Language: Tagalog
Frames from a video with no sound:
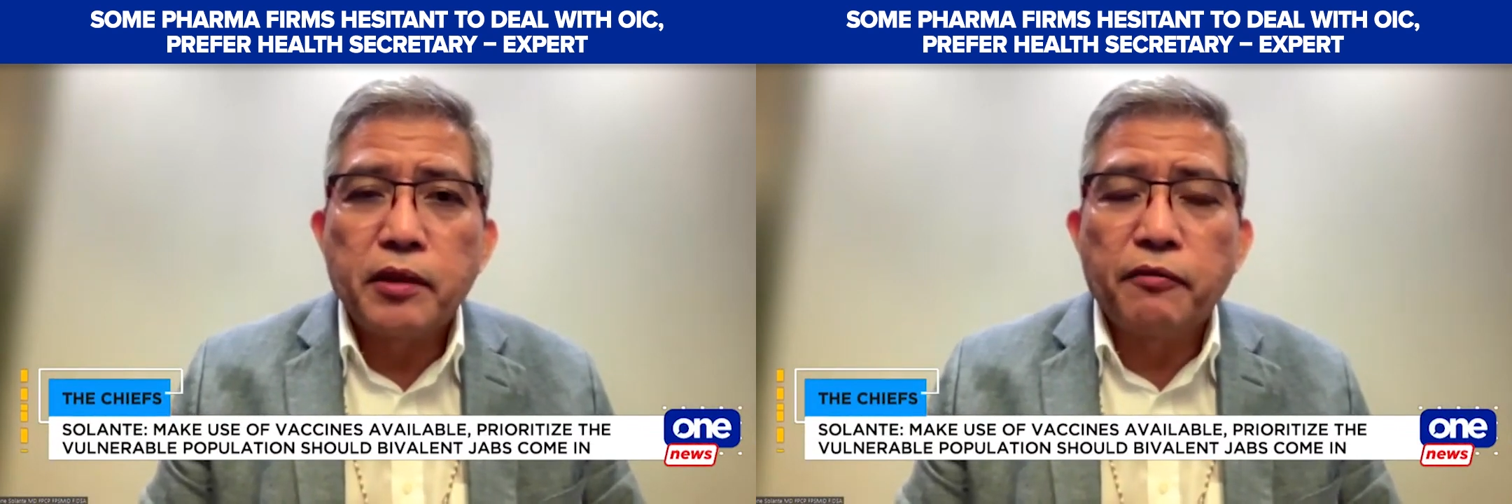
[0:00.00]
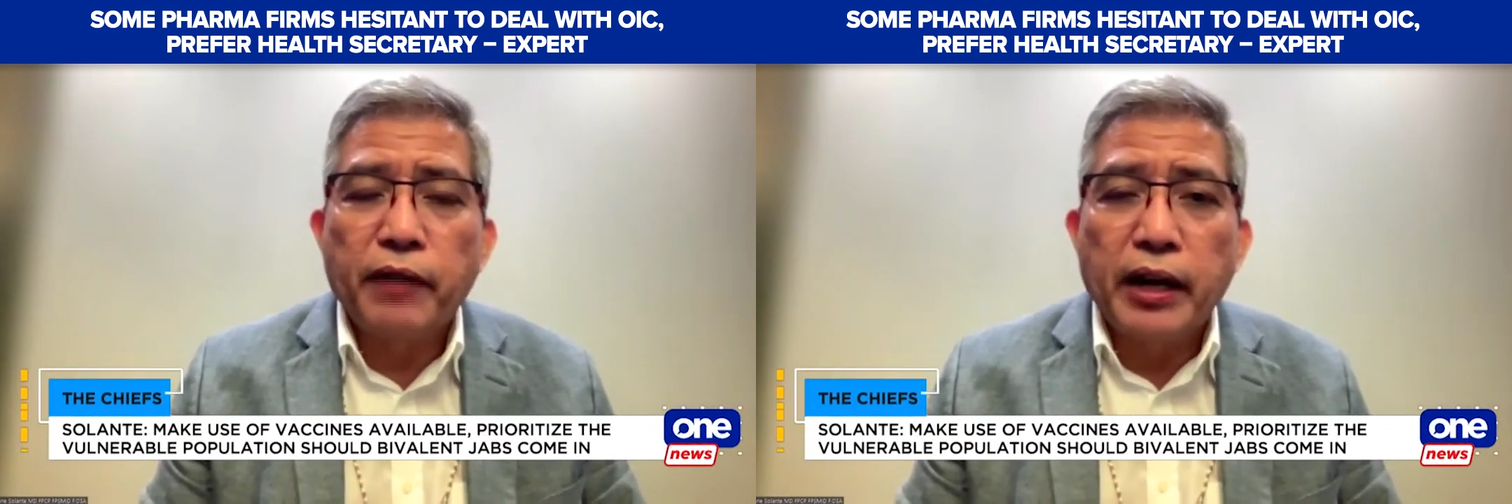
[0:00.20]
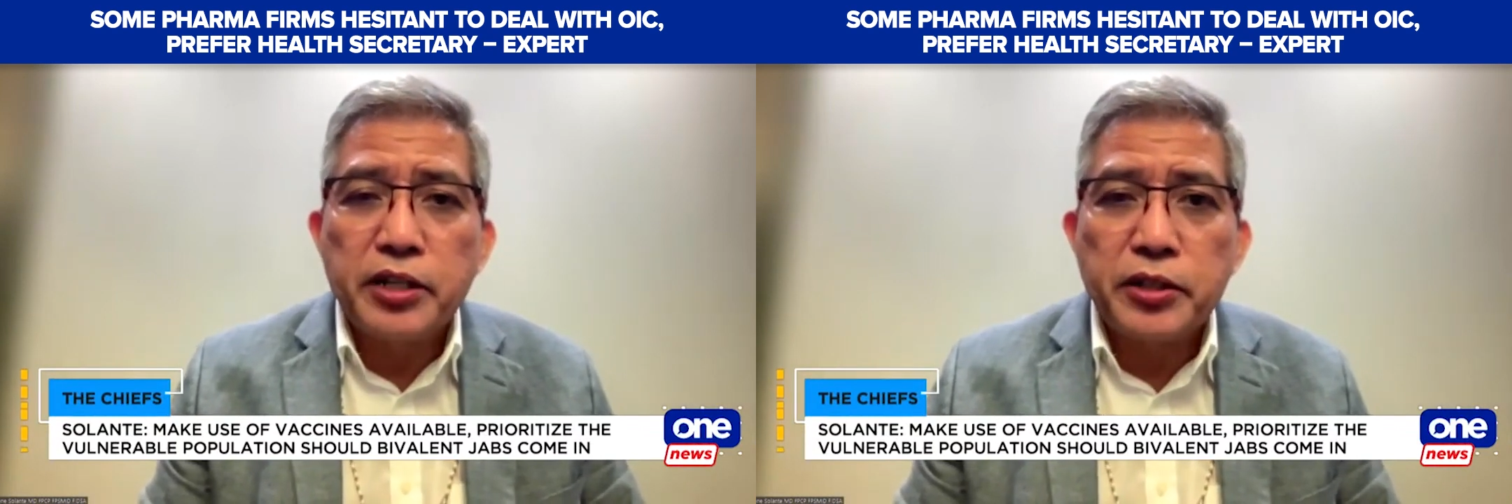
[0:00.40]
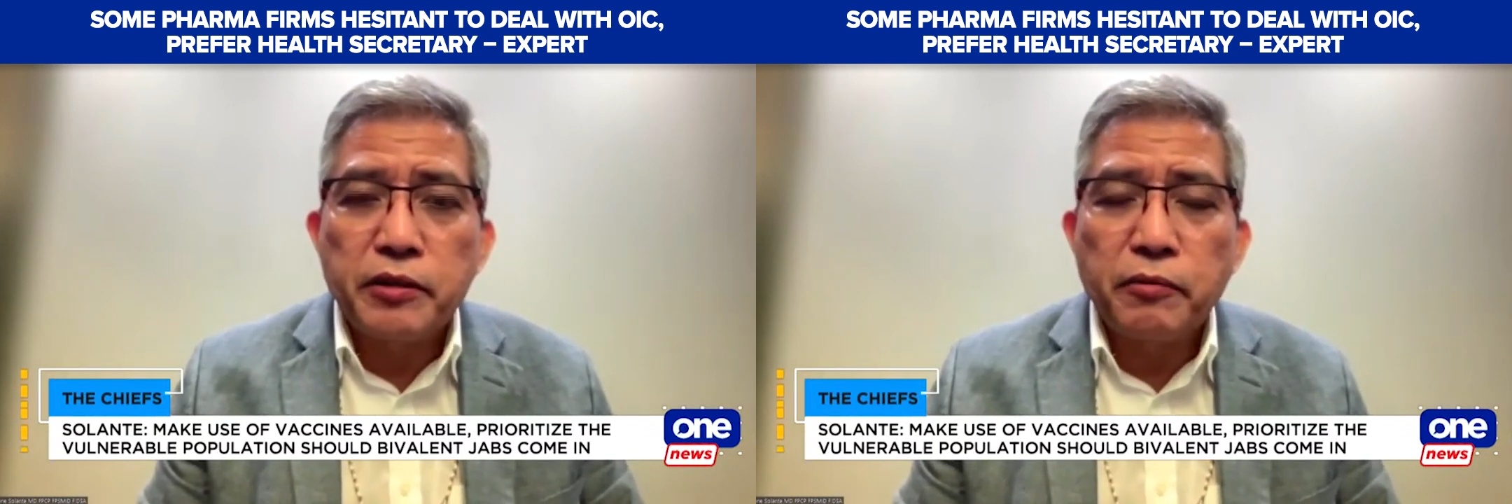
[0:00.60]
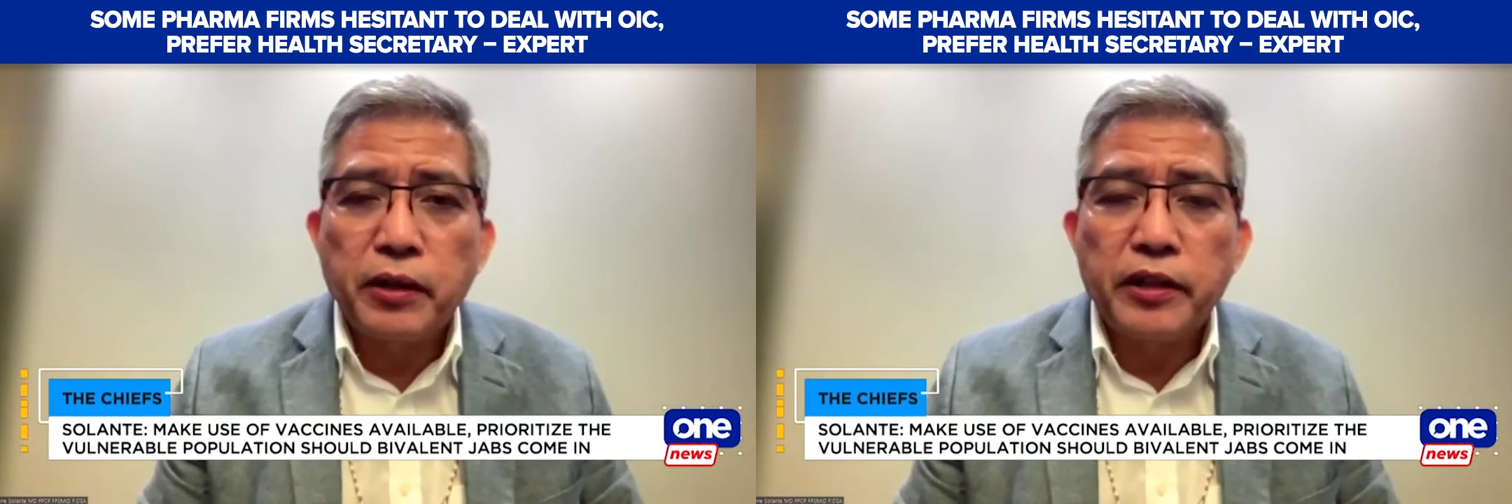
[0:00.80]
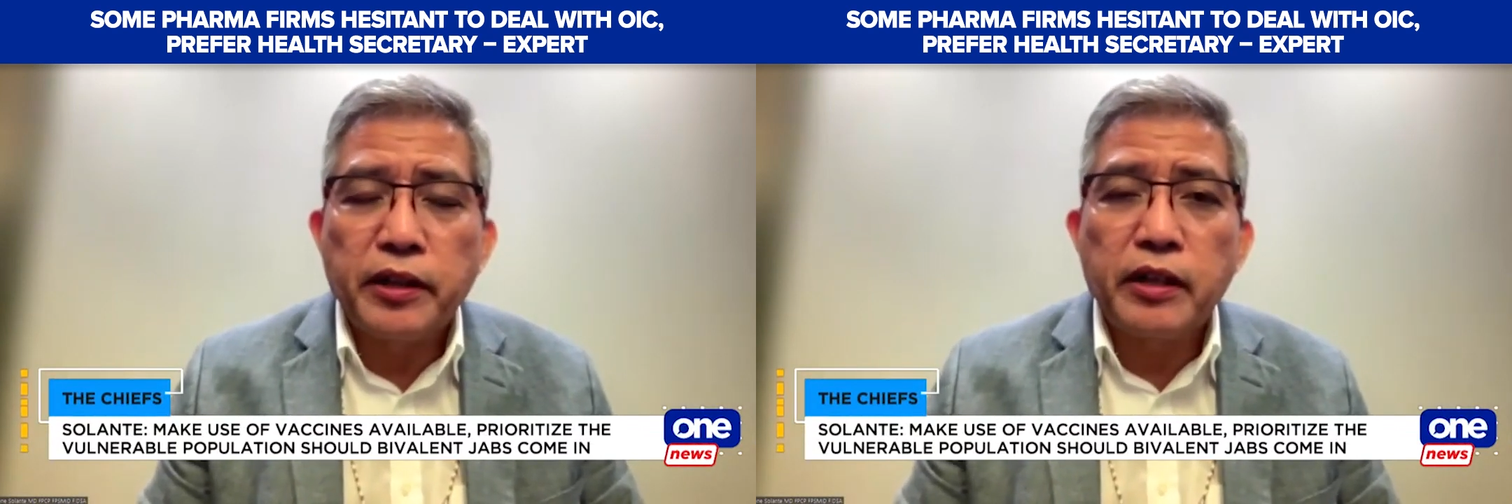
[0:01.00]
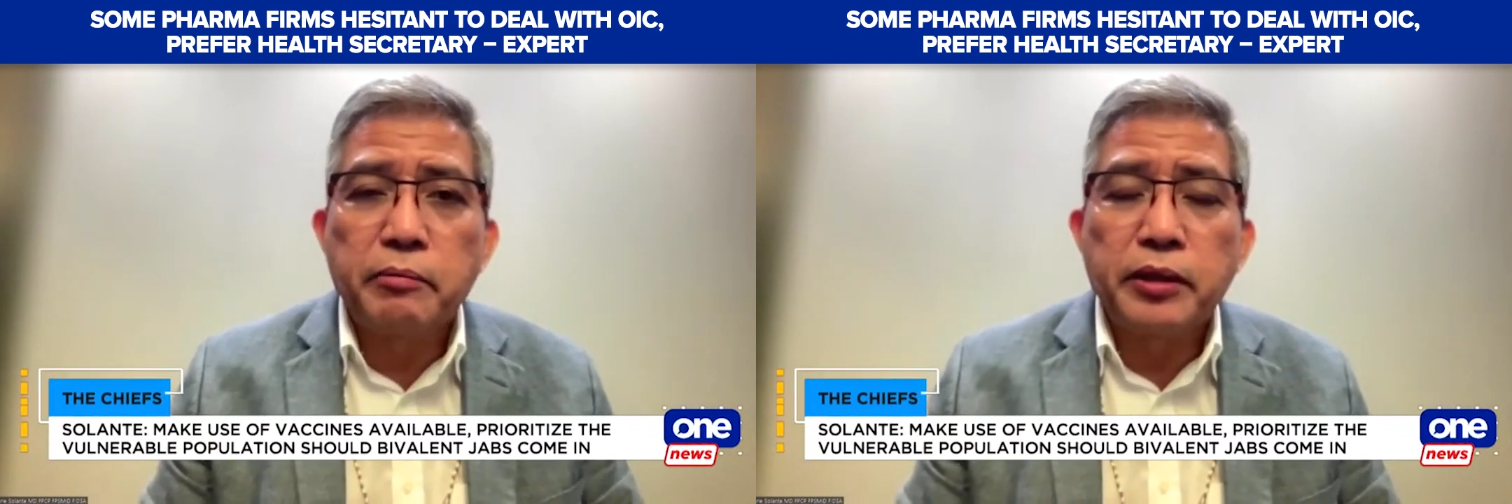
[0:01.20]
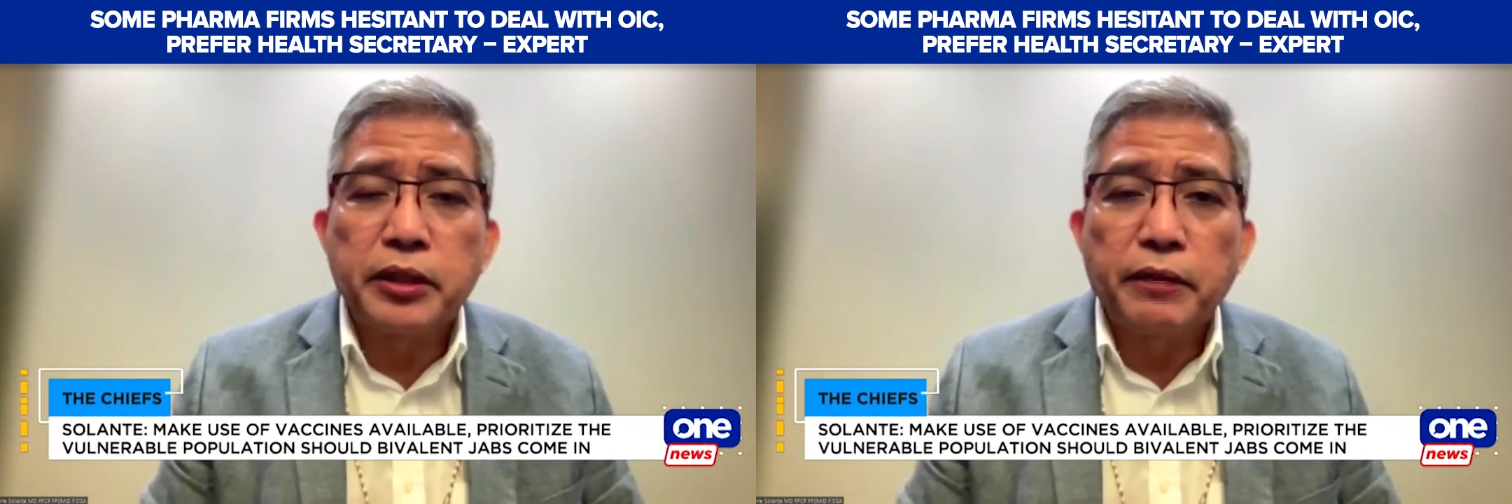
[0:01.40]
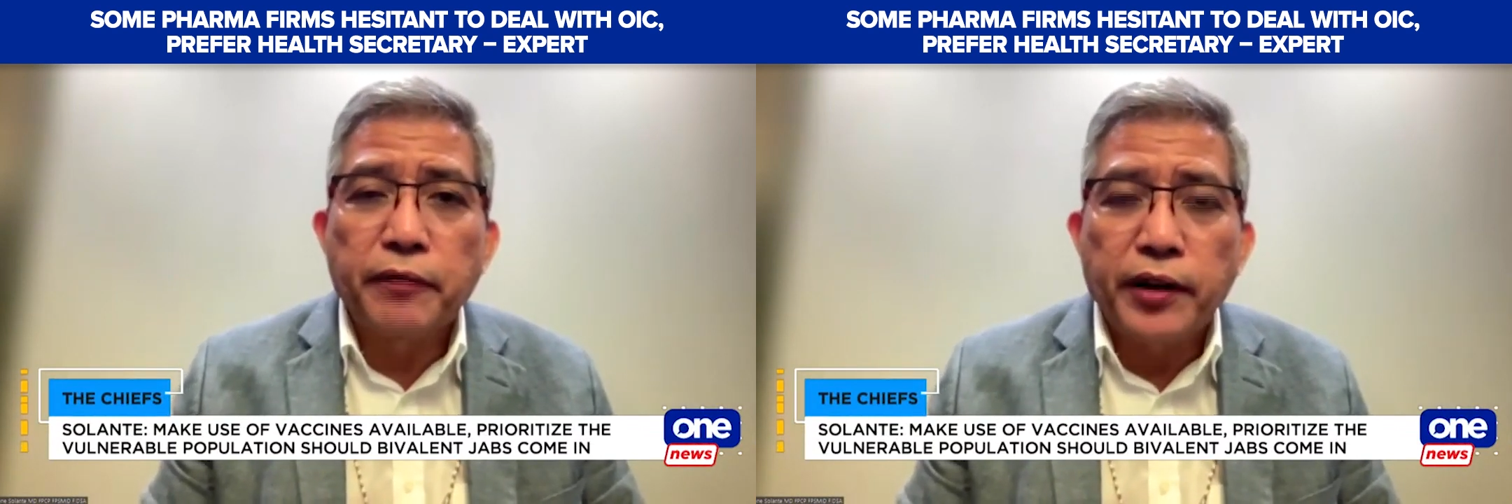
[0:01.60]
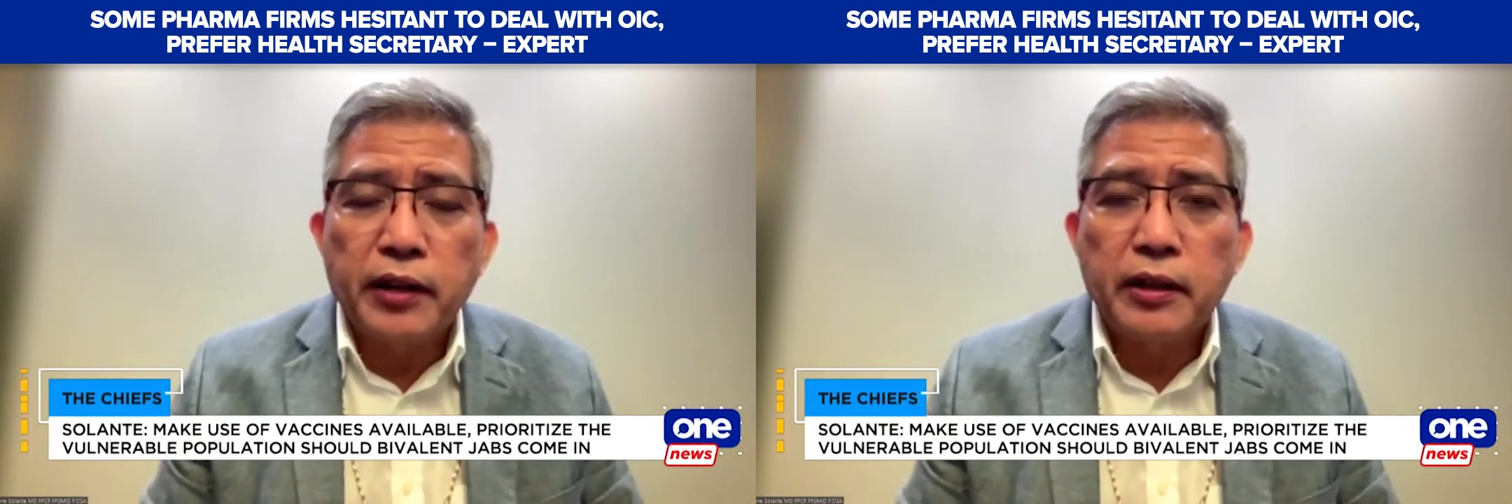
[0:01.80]
the function will really be
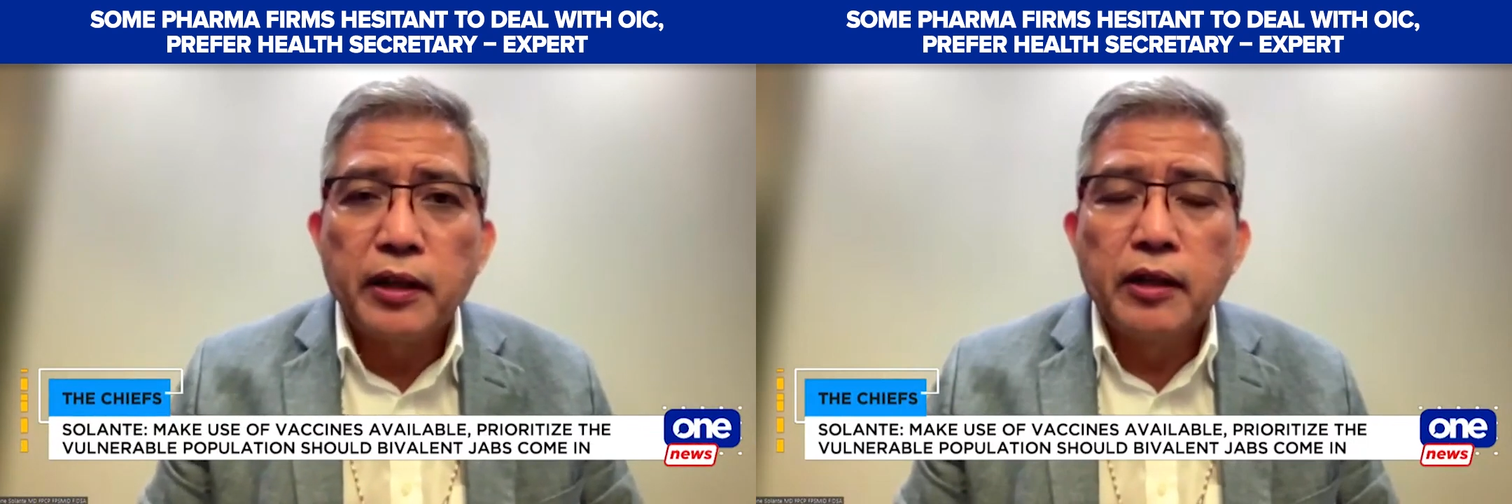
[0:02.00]
different